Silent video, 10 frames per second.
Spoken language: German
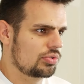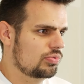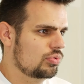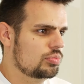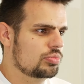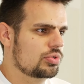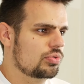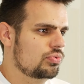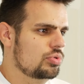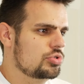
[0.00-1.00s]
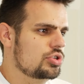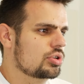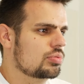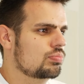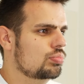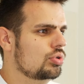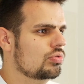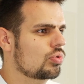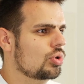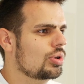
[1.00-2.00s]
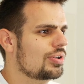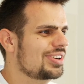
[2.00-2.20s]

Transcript: ich fühle fühl mich hier pudelwohl,